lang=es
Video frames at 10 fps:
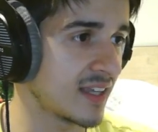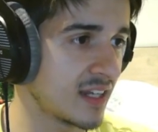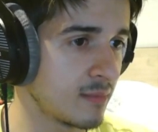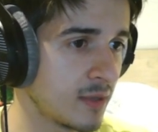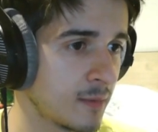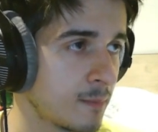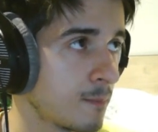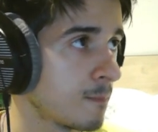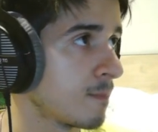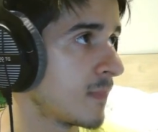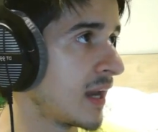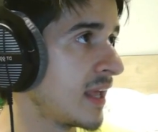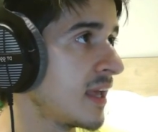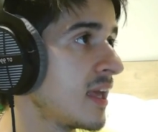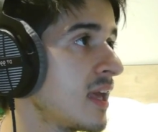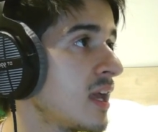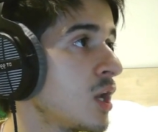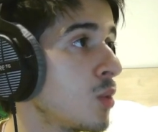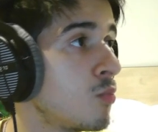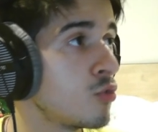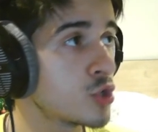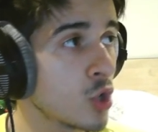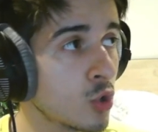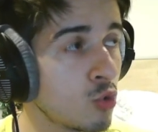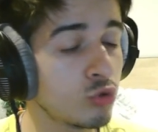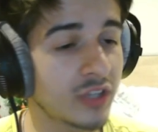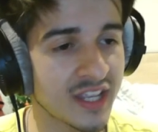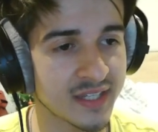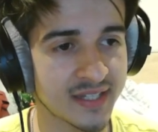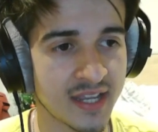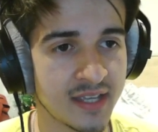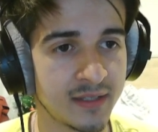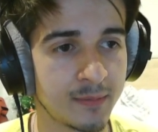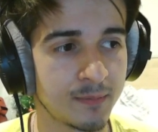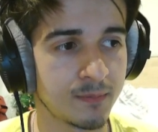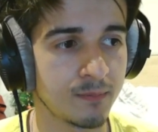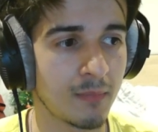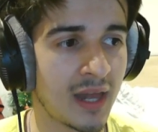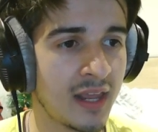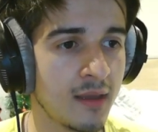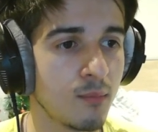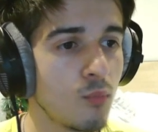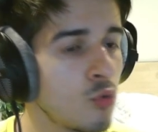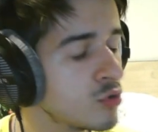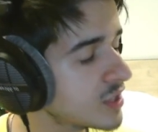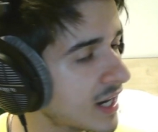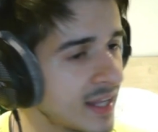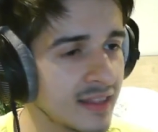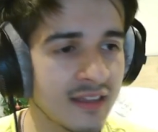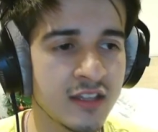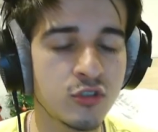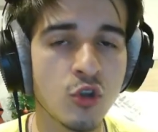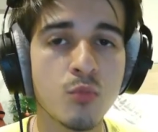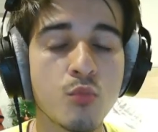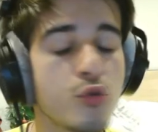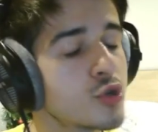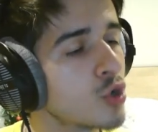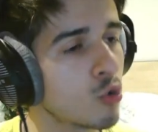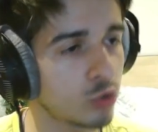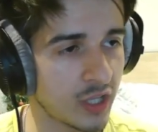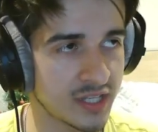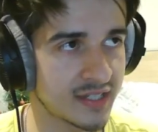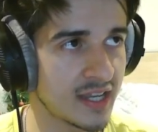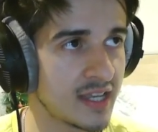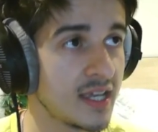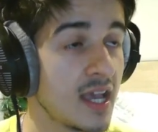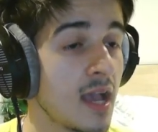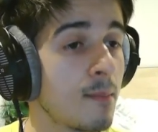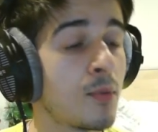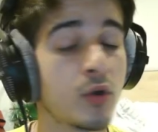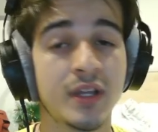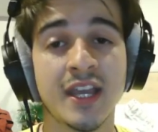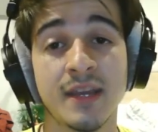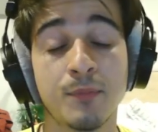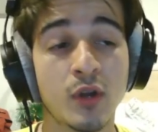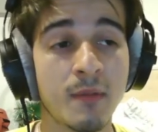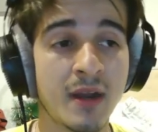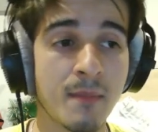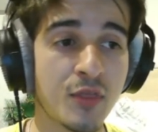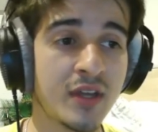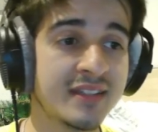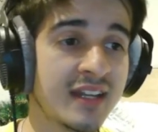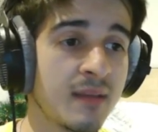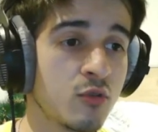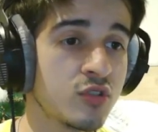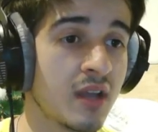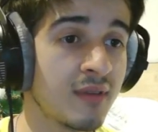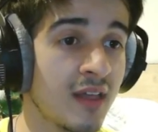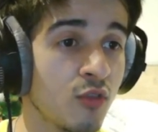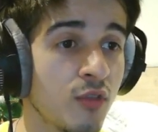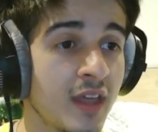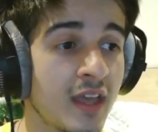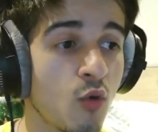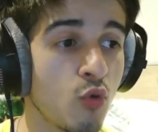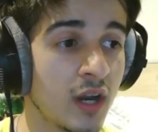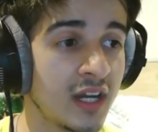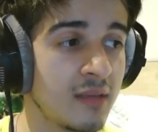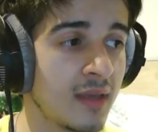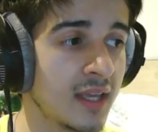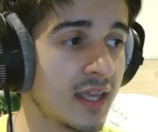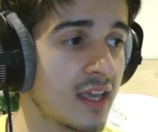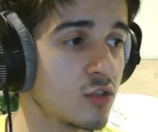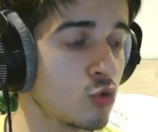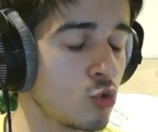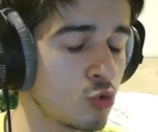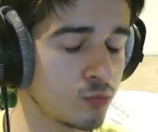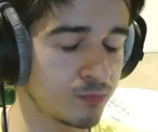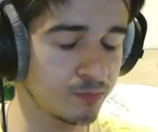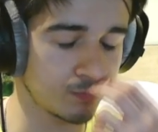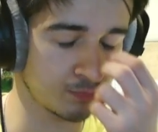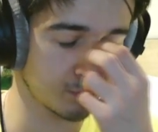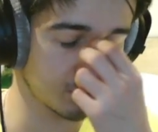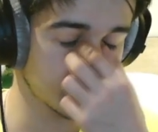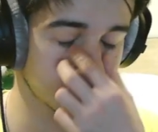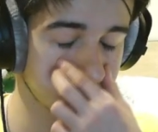anime, ¿vale? Mushoku Tensei, ¿vale? Mucha gente ha dicho Mushoku Tensei. ¿Por qué? Porque para empezar estaríamos hablando de un anime que es un...